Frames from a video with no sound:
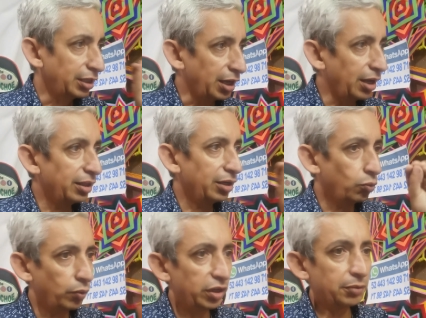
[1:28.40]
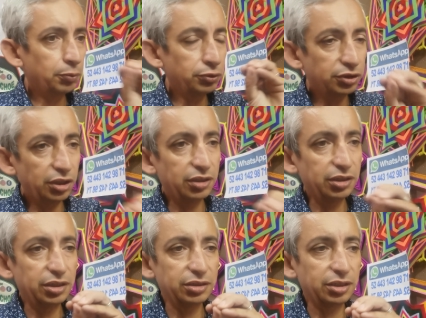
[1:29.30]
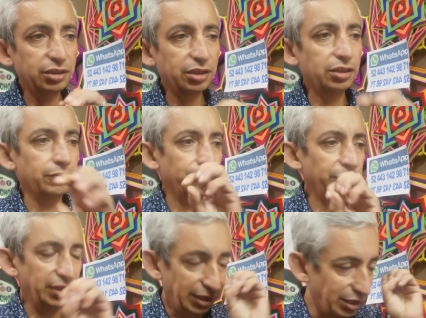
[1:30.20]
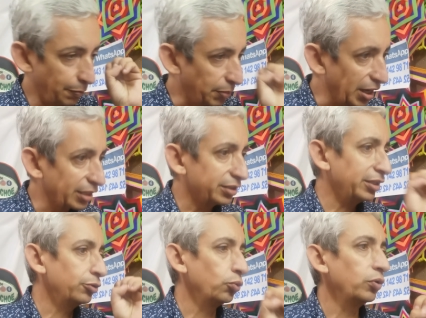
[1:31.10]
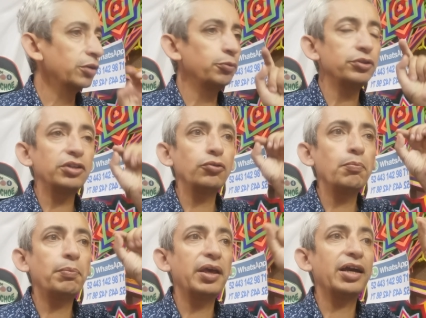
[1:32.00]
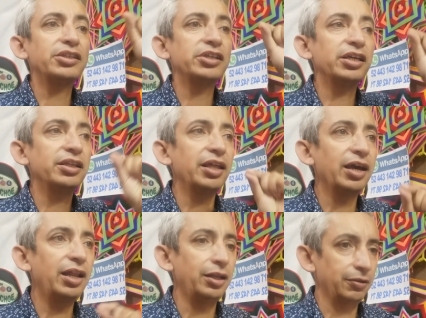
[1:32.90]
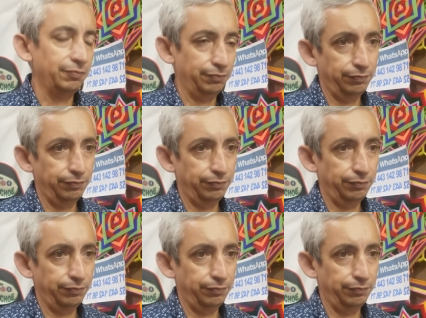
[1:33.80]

Cada cuerpo tiene que tener, cada parte de tu cuerpo tiene un pH ideal.